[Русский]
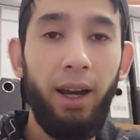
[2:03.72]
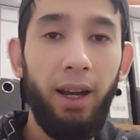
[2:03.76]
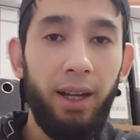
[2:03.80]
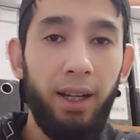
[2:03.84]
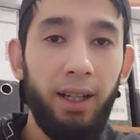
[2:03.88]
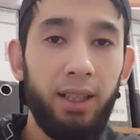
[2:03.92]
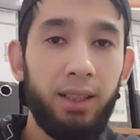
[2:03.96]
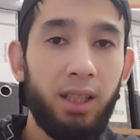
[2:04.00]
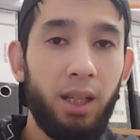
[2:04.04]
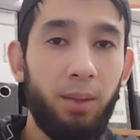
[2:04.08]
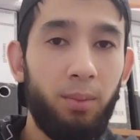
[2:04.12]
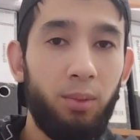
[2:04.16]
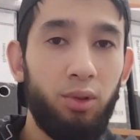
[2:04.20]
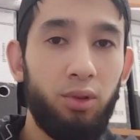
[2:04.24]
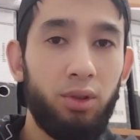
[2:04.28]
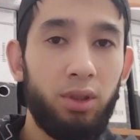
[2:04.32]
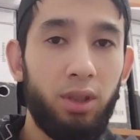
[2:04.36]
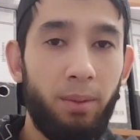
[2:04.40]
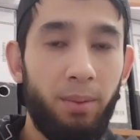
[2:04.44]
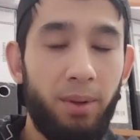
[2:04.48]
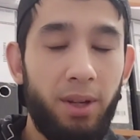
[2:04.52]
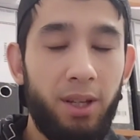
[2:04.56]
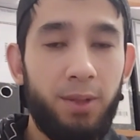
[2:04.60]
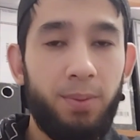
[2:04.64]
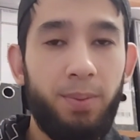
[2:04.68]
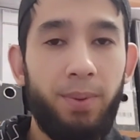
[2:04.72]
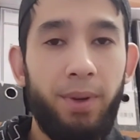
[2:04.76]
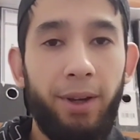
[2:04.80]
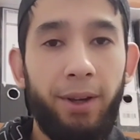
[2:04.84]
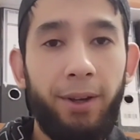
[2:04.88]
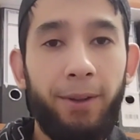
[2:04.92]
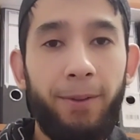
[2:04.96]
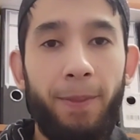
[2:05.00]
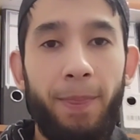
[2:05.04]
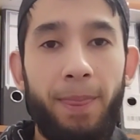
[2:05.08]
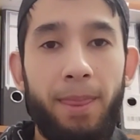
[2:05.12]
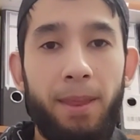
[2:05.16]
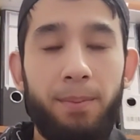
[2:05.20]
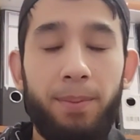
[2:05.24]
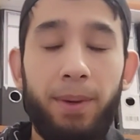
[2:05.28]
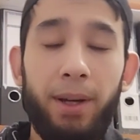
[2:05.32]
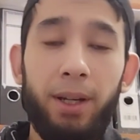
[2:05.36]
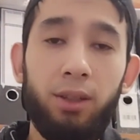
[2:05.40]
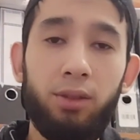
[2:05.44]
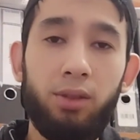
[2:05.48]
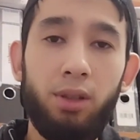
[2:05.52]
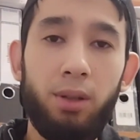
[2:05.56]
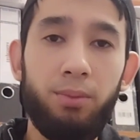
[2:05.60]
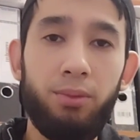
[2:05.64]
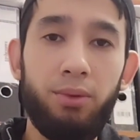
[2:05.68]
Этим людям респект.
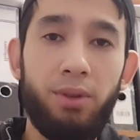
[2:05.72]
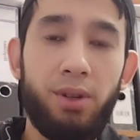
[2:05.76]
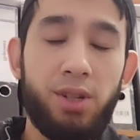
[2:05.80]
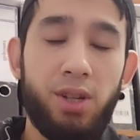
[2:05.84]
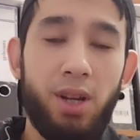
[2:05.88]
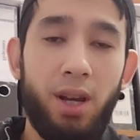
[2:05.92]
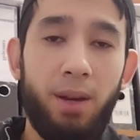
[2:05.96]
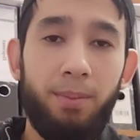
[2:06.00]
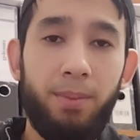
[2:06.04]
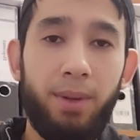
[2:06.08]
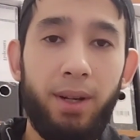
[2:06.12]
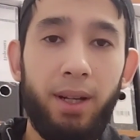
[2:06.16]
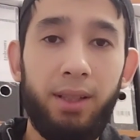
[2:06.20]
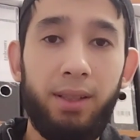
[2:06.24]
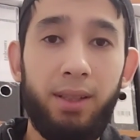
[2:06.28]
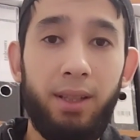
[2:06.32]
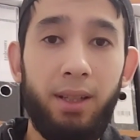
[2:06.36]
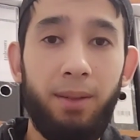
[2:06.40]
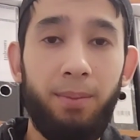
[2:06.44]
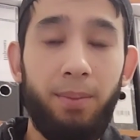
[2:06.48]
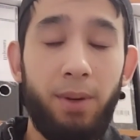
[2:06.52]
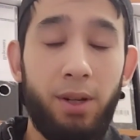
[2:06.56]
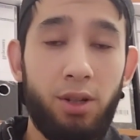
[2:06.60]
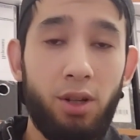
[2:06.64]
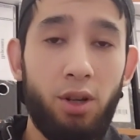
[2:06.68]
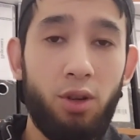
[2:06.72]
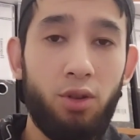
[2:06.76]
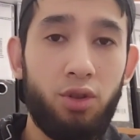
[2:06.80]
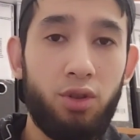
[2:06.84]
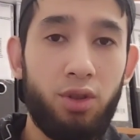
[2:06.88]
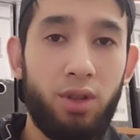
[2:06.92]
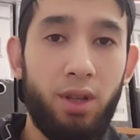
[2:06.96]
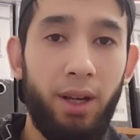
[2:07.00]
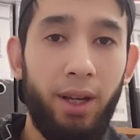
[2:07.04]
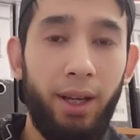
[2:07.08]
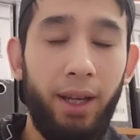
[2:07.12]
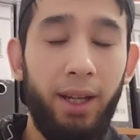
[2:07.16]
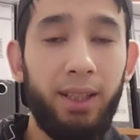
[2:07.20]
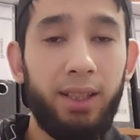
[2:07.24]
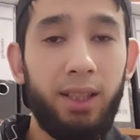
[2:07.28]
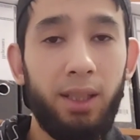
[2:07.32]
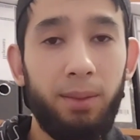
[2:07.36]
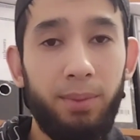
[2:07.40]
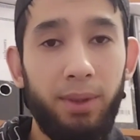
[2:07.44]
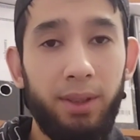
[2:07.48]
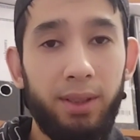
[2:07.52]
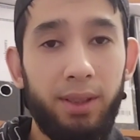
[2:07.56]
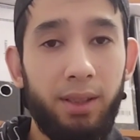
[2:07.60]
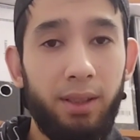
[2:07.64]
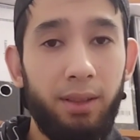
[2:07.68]
Поэтому, уважаемые братья, пожалуйста, это
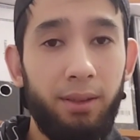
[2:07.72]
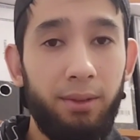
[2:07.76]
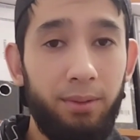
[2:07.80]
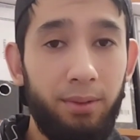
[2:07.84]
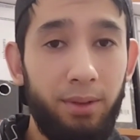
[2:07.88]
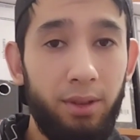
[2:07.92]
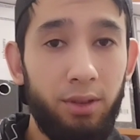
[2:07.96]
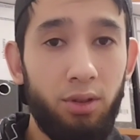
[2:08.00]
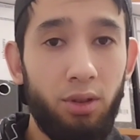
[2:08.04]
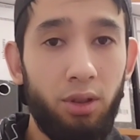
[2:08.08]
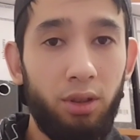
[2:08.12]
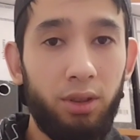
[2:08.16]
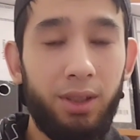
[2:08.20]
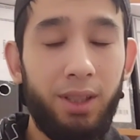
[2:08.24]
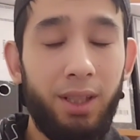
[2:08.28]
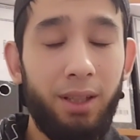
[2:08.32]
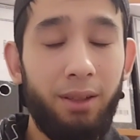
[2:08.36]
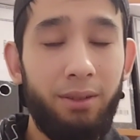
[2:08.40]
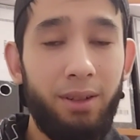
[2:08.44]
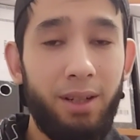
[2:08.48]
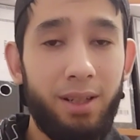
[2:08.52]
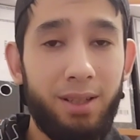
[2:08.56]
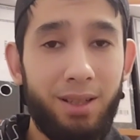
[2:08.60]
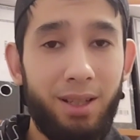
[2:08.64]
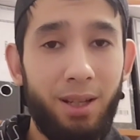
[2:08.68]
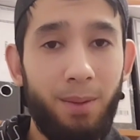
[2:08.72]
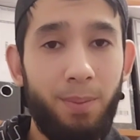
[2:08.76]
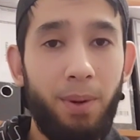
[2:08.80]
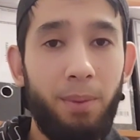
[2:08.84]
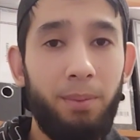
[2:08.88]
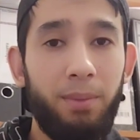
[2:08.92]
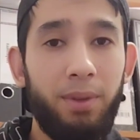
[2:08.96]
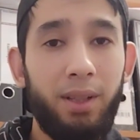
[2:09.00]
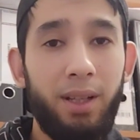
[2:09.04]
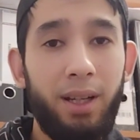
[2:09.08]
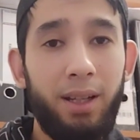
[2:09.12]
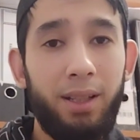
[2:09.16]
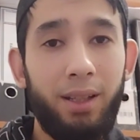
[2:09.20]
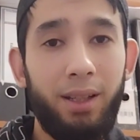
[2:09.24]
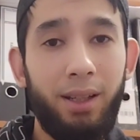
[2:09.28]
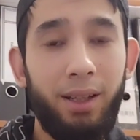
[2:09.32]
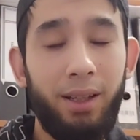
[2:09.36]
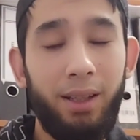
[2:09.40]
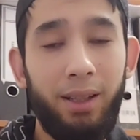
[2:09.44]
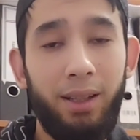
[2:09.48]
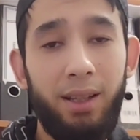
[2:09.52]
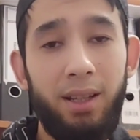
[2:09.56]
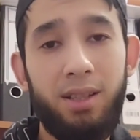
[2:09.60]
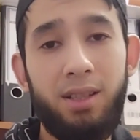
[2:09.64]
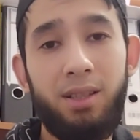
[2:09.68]
было видео для вас, напоминание.
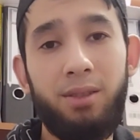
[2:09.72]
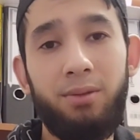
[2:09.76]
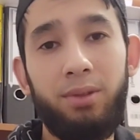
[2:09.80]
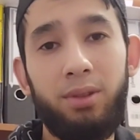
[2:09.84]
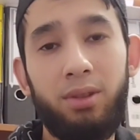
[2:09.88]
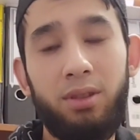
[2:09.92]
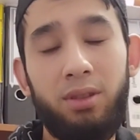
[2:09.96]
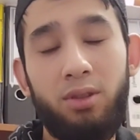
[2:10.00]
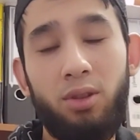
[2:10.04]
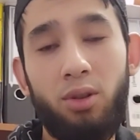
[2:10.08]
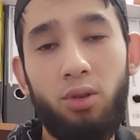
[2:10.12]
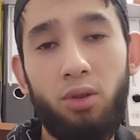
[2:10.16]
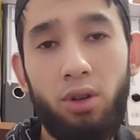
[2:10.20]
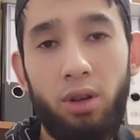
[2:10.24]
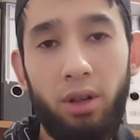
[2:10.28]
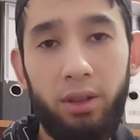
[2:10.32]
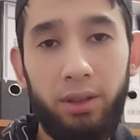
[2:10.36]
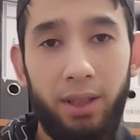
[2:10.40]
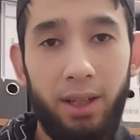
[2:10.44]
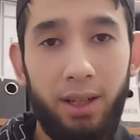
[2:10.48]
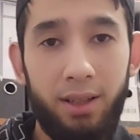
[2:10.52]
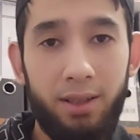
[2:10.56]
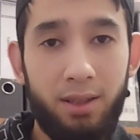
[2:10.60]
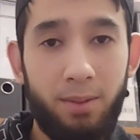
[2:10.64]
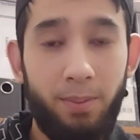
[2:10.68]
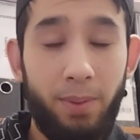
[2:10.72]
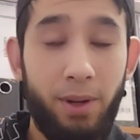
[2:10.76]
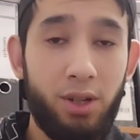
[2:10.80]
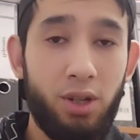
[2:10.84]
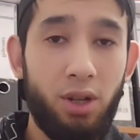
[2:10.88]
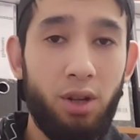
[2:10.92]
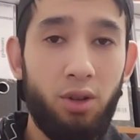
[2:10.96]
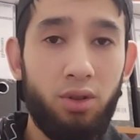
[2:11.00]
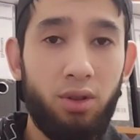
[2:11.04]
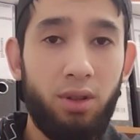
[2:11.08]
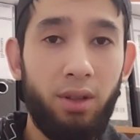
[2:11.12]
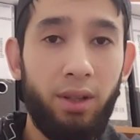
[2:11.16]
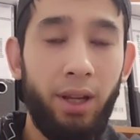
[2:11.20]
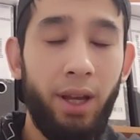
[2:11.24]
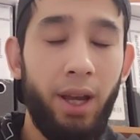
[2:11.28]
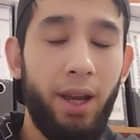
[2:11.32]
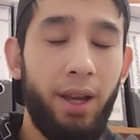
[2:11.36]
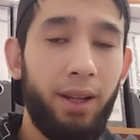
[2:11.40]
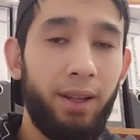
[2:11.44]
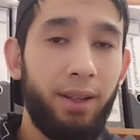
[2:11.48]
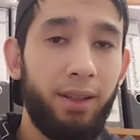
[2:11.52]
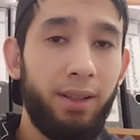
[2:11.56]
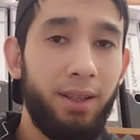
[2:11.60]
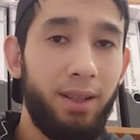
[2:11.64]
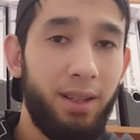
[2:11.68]
Если вы другой нации, пожалуйста,
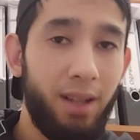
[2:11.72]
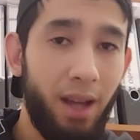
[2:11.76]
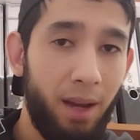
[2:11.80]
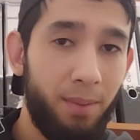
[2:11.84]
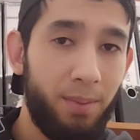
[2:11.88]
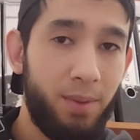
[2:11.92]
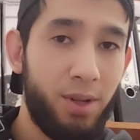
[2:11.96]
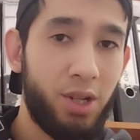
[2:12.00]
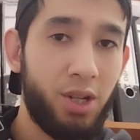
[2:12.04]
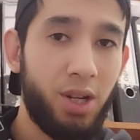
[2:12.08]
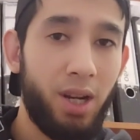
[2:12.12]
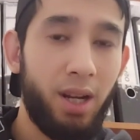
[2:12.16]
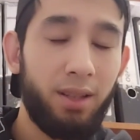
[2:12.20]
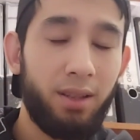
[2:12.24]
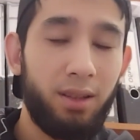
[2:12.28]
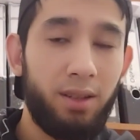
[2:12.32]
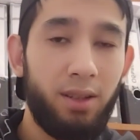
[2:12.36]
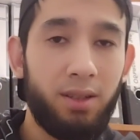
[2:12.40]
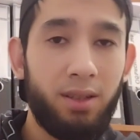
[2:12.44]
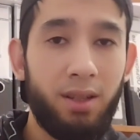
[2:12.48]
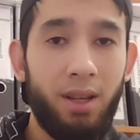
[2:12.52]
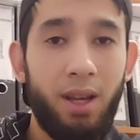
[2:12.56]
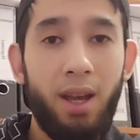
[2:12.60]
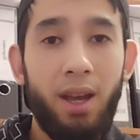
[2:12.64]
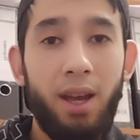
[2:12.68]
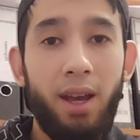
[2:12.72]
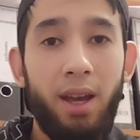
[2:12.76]
не обижайтесь.